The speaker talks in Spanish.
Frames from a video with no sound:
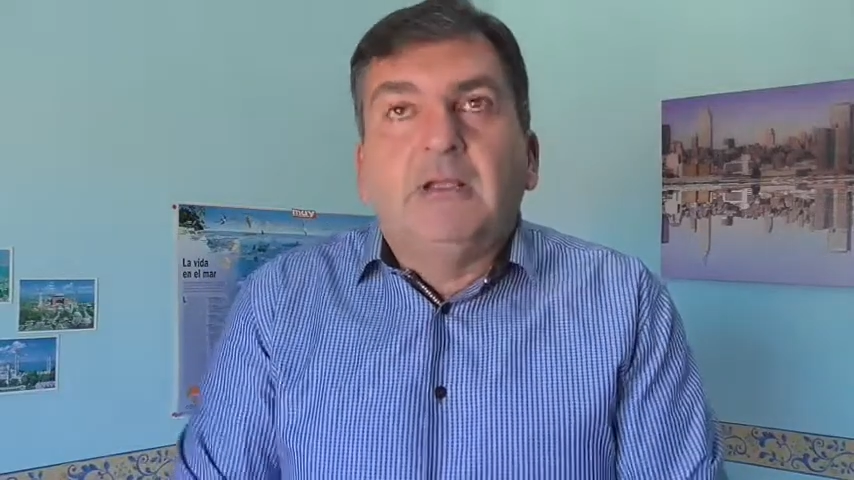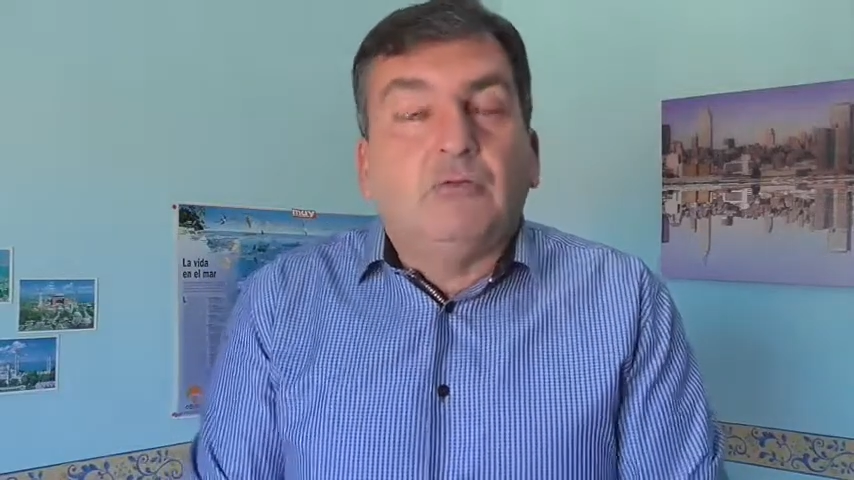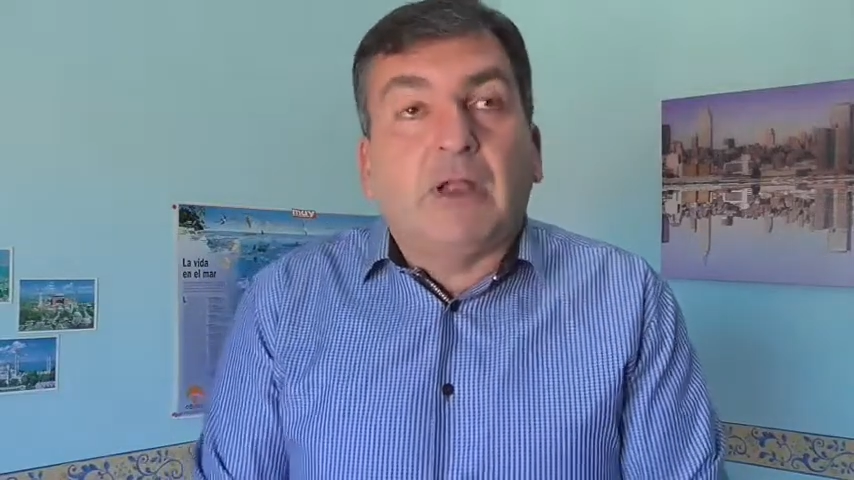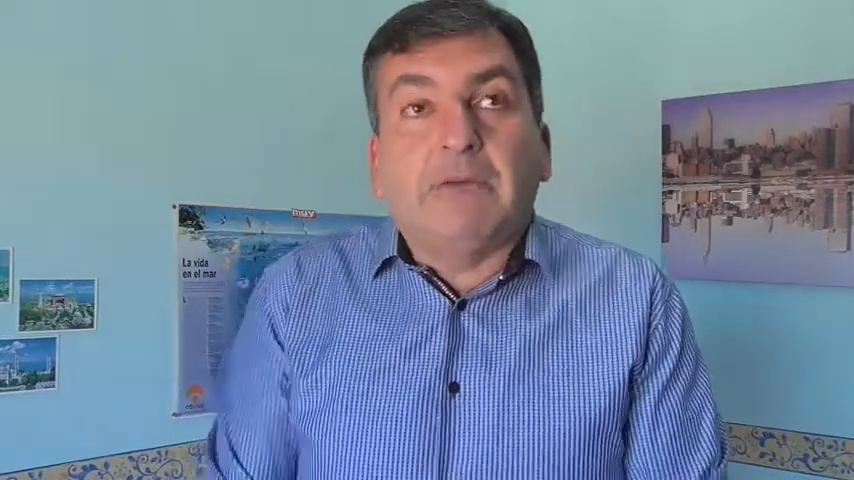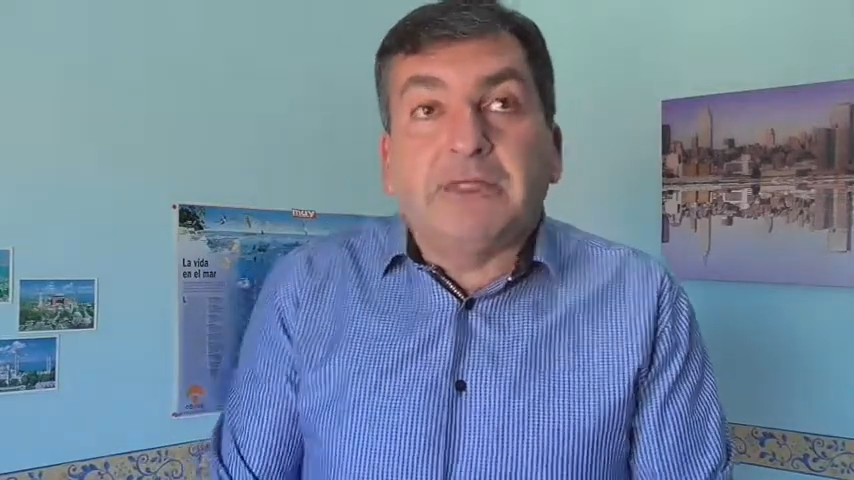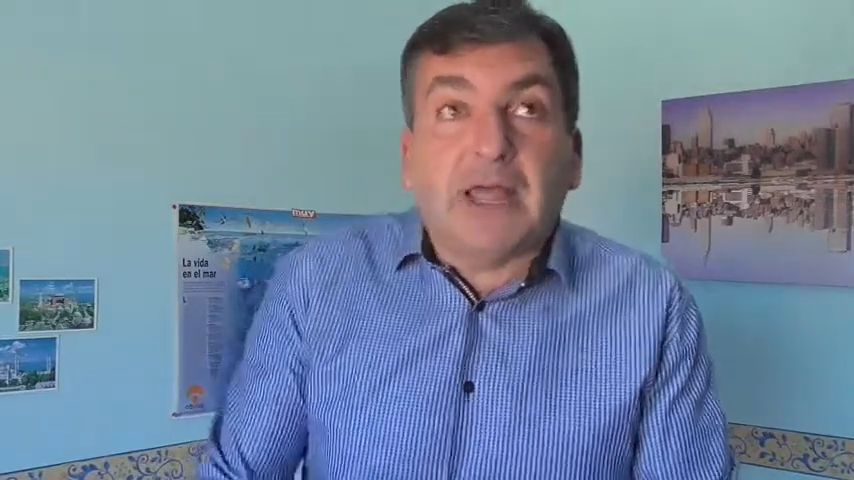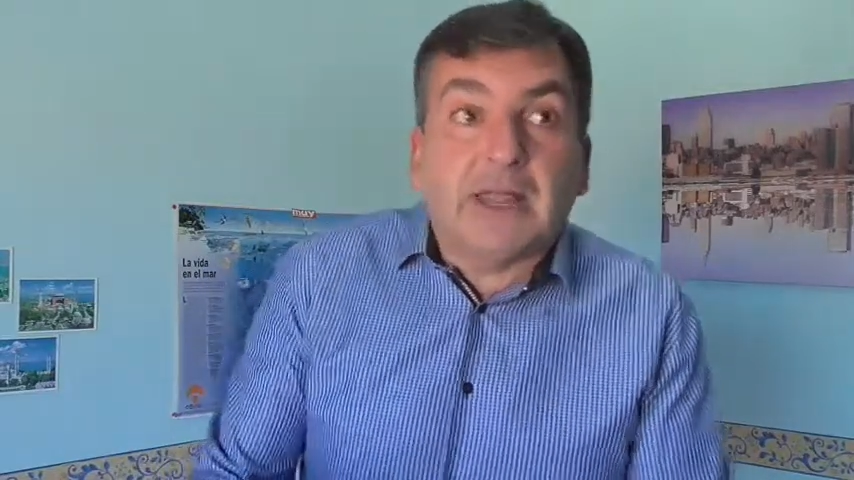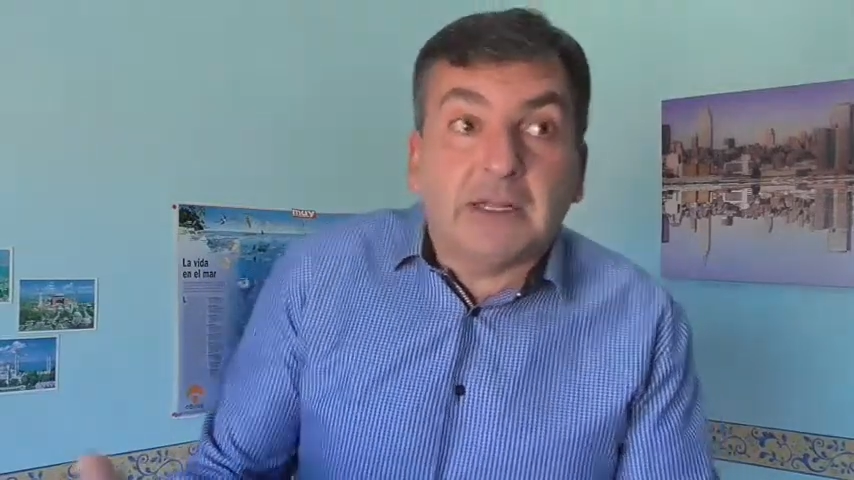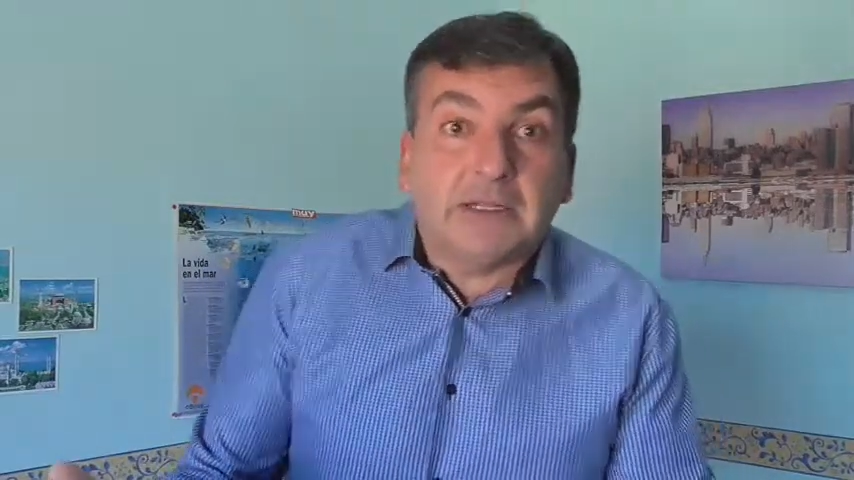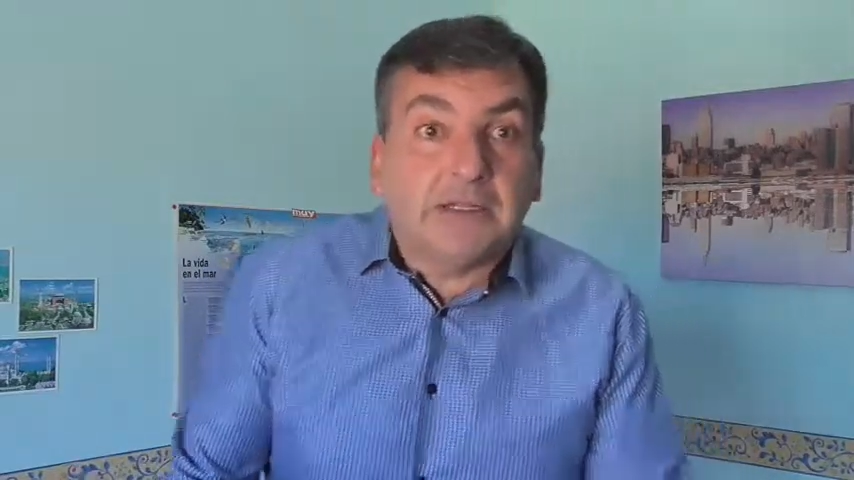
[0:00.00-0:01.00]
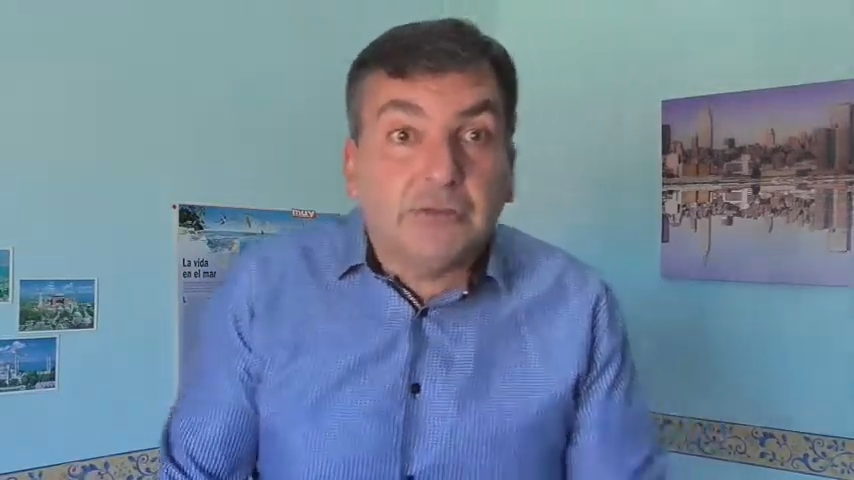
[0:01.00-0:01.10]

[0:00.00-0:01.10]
una vez cada